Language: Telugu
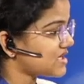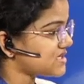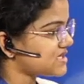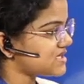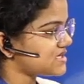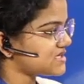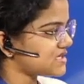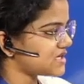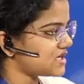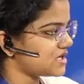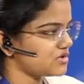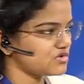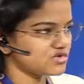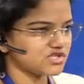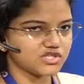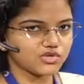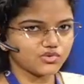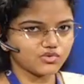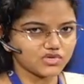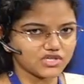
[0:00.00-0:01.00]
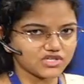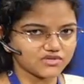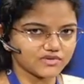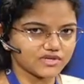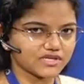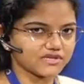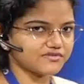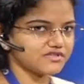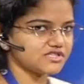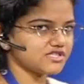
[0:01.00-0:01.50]
సీసీఈ e నుంచి
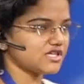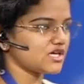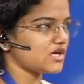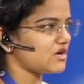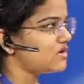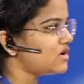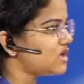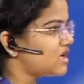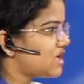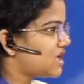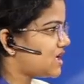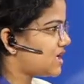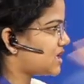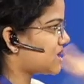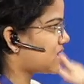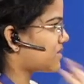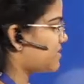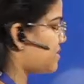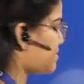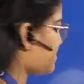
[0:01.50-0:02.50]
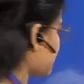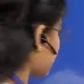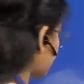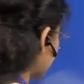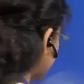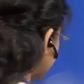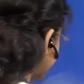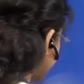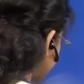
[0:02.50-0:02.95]
ఉన్నటువంటి విజయాలు ఇక్కడ మేము మీకు డిస్ప్లే